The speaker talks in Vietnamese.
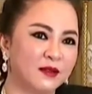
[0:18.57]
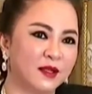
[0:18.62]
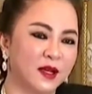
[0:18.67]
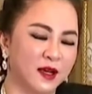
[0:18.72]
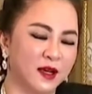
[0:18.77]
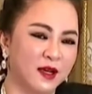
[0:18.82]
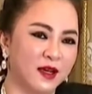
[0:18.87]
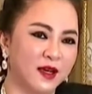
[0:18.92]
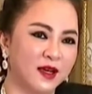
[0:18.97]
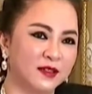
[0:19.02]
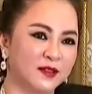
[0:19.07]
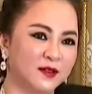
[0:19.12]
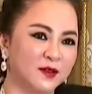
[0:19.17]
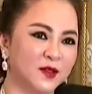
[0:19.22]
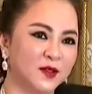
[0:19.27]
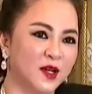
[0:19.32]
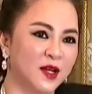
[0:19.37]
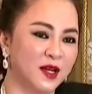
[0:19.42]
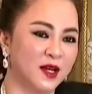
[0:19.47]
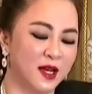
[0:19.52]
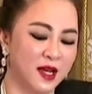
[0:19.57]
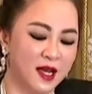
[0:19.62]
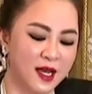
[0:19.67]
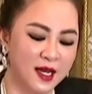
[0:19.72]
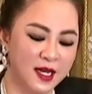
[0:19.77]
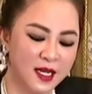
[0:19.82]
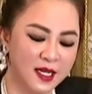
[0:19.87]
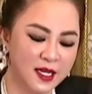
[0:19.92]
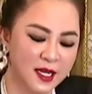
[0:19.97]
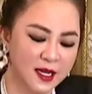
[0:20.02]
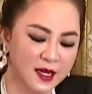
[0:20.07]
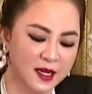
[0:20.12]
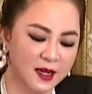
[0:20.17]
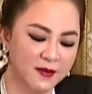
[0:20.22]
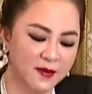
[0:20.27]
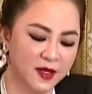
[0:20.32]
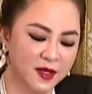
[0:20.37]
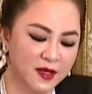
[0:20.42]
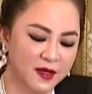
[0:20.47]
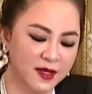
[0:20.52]
thiệt à, cái viên
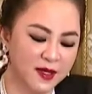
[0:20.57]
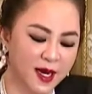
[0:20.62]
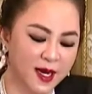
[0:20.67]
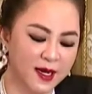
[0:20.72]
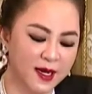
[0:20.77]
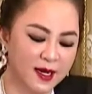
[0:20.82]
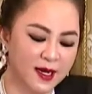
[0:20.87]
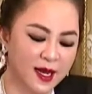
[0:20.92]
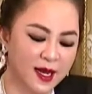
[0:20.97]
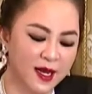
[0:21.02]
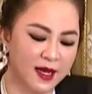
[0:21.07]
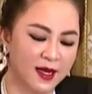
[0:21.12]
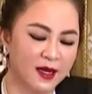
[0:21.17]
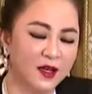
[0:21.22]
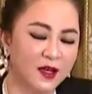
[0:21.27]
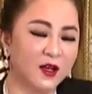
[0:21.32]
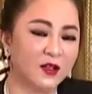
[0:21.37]
kim cương này là